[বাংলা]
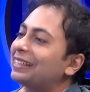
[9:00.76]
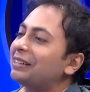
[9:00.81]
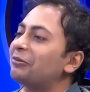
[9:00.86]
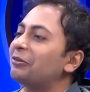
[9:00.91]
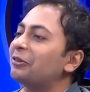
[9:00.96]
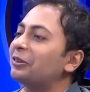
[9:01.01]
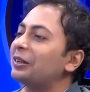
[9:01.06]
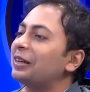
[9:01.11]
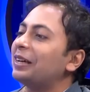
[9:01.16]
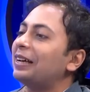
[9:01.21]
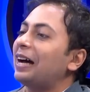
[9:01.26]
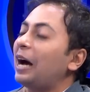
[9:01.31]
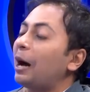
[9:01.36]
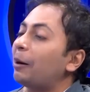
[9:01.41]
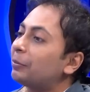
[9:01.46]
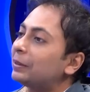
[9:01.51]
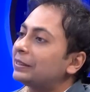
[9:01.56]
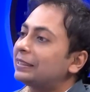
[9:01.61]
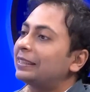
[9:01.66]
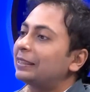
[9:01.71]
এবং
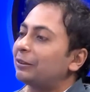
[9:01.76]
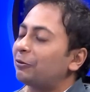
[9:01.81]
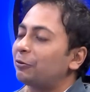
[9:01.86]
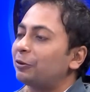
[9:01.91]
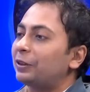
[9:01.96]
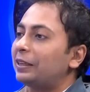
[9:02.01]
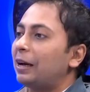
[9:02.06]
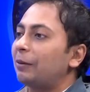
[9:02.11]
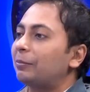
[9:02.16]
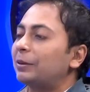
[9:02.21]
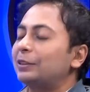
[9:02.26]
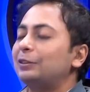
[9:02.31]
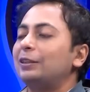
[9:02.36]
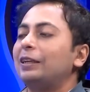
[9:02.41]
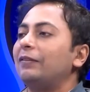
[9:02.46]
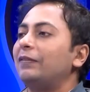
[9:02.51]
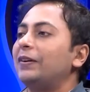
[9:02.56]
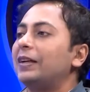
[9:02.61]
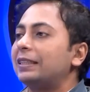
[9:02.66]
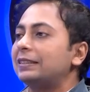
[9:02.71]
আমরা যেটা করি আমরা কিছু
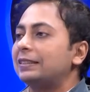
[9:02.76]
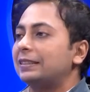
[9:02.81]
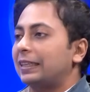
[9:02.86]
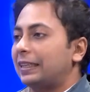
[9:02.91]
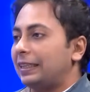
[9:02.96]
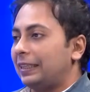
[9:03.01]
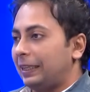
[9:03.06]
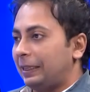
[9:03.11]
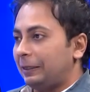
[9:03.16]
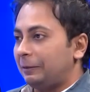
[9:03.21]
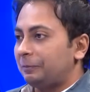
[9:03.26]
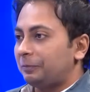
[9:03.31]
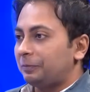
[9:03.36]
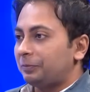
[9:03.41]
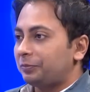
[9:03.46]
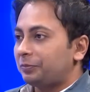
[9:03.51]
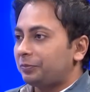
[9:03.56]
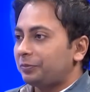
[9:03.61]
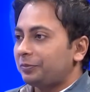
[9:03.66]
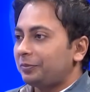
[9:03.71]
এভিডেন্স রেখে দিই
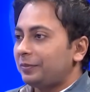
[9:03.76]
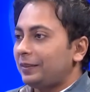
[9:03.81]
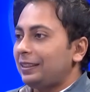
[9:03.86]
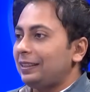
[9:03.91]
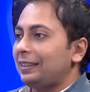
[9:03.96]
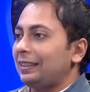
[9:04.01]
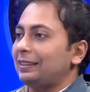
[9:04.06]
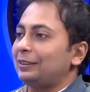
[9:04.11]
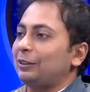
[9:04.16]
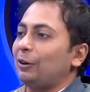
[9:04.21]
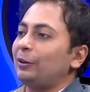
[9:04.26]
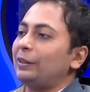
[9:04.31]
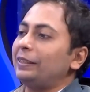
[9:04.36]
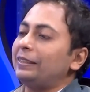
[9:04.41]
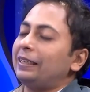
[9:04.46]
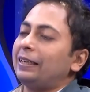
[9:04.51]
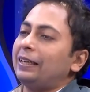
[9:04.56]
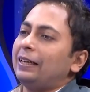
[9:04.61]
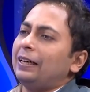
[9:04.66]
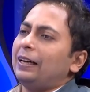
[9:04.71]
ধরেন
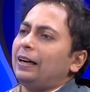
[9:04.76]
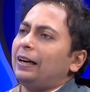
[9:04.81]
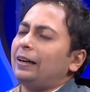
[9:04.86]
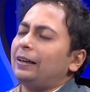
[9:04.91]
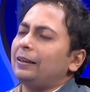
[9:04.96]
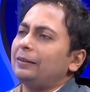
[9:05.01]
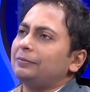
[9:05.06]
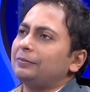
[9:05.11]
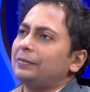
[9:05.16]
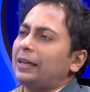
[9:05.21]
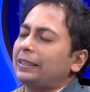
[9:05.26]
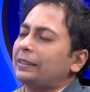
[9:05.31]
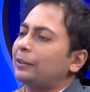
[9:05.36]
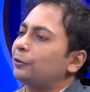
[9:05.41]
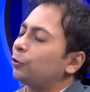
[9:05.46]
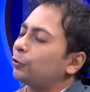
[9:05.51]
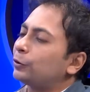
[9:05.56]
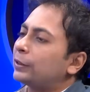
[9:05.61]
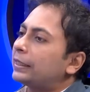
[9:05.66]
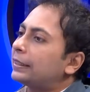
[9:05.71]
একটা
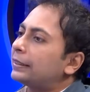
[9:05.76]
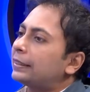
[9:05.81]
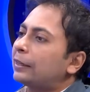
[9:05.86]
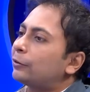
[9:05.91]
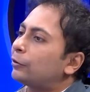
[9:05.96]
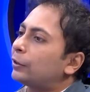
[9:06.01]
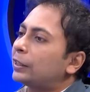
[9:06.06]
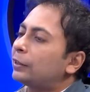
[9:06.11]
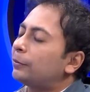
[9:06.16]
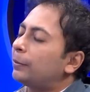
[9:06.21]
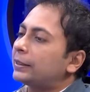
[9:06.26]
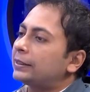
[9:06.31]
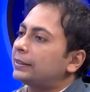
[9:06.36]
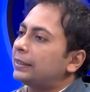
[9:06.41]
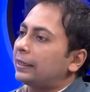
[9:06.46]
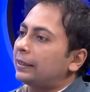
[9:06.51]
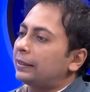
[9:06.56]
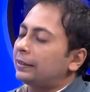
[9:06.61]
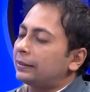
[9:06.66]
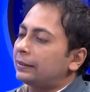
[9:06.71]
ছোটকাটা তালুকাটার
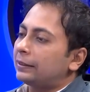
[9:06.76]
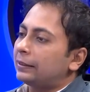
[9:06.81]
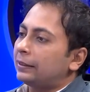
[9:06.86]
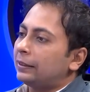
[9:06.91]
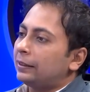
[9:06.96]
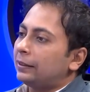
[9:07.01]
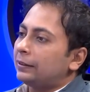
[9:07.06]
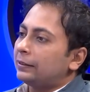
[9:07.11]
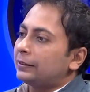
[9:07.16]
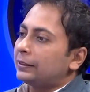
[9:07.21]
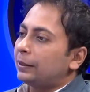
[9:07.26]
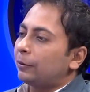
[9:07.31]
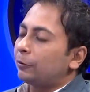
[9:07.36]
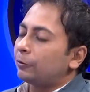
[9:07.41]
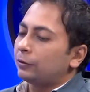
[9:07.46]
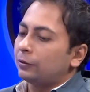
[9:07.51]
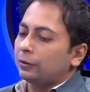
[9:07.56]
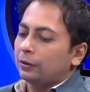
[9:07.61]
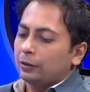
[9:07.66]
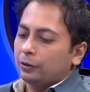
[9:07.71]
বাচ্চার
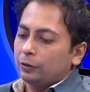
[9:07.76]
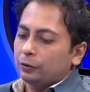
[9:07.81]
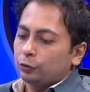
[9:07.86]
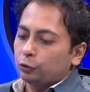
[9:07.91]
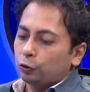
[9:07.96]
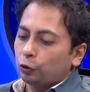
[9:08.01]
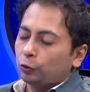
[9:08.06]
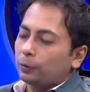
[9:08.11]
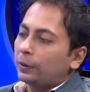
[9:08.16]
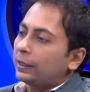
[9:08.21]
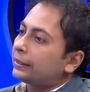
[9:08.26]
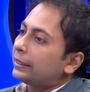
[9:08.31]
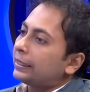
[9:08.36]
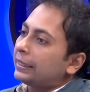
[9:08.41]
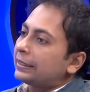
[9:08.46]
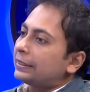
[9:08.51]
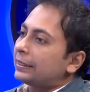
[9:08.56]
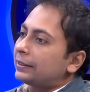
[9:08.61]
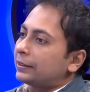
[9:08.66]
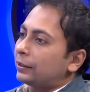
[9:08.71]
যেমন ছোটোবেলাতে
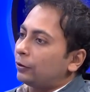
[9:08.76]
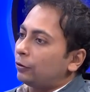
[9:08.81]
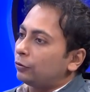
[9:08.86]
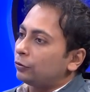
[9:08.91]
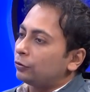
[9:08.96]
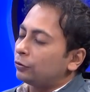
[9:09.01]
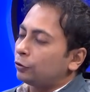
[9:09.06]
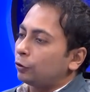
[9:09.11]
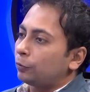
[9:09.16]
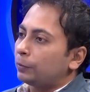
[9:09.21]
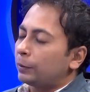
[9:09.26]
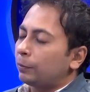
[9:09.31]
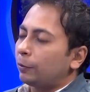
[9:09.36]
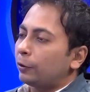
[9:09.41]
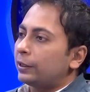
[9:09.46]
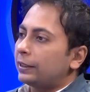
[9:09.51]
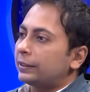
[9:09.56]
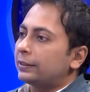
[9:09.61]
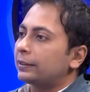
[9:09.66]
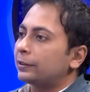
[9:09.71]
এসেছিল জন্মের
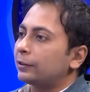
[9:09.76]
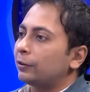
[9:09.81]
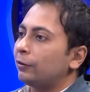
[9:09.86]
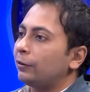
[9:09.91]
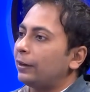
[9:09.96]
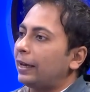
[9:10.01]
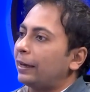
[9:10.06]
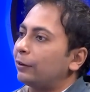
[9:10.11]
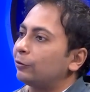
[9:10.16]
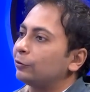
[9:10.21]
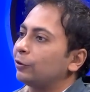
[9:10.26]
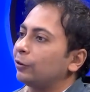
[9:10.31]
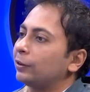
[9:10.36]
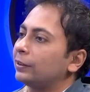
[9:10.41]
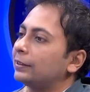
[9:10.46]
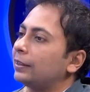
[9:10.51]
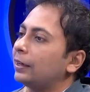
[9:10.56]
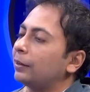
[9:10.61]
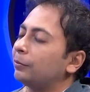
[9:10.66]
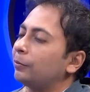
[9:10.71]
পরে এসেছিল এখন
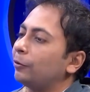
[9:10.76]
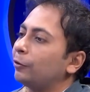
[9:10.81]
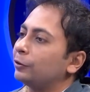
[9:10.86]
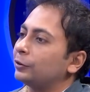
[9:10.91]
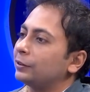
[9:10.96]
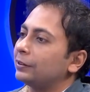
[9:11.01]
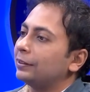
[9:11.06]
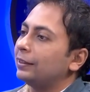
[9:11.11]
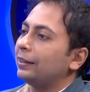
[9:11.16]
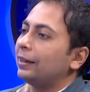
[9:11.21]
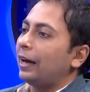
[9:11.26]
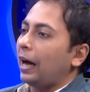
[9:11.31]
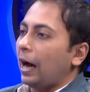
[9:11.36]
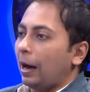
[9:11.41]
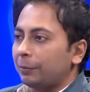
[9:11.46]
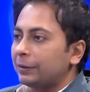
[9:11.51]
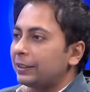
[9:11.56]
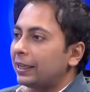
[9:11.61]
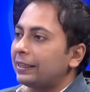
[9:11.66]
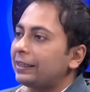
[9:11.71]
ধরেন তার বয়স
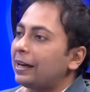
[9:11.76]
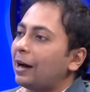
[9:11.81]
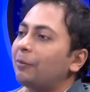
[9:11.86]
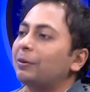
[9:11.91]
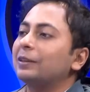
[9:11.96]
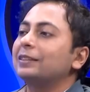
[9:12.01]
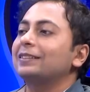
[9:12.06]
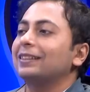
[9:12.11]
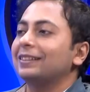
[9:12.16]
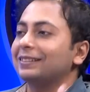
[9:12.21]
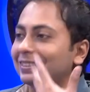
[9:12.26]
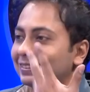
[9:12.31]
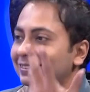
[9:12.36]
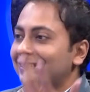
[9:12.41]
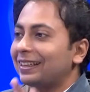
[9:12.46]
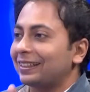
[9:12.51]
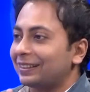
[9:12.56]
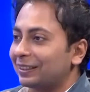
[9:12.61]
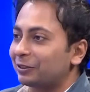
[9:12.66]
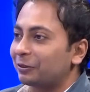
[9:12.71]
আমি নাই আমার স্যার
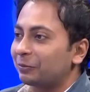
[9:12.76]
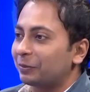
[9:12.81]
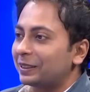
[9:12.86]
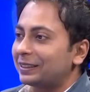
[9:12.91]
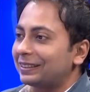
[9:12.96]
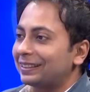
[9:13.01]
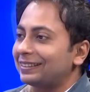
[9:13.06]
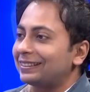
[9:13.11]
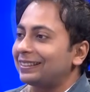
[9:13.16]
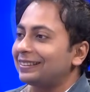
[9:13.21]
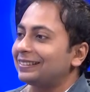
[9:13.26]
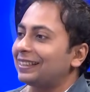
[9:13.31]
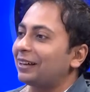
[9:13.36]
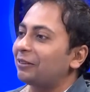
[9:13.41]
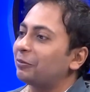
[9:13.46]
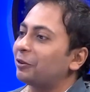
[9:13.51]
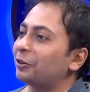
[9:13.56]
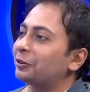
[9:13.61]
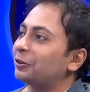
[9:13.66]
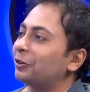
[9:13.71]
স্যাররা তো পেয়েছেন যে
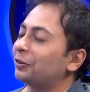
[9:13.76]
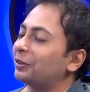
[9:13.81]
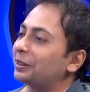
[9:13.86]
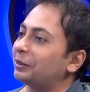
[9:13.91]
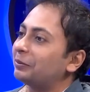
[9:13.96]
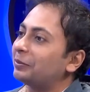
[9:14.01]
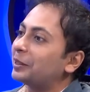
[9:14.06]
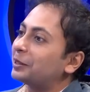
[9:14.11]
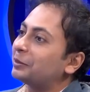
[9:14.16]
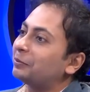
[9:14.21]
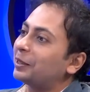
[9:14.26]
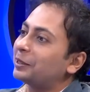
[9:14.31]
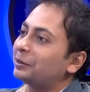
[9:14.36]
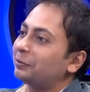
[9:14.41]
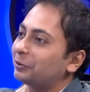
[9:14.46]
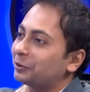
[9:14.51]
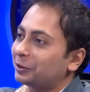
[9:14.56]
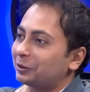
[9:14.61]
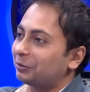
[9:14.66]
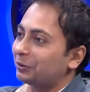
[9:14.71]
যার বয়স অলরেডি বিশ বাইশ
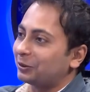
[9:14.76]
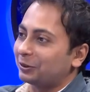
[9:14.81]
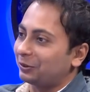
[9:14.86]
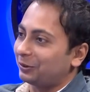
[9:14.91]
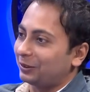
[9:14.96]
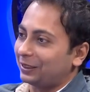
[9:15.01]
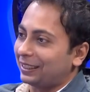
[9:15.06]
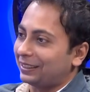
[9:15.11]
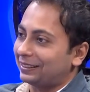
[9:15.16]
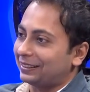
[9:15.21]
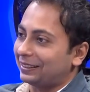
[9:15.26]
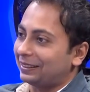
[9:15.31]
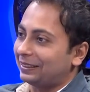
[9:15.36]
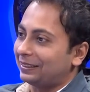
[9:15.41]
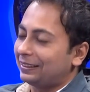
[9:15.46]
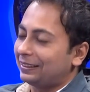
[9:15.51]
পঁচিশ বছর হয়ে গেছে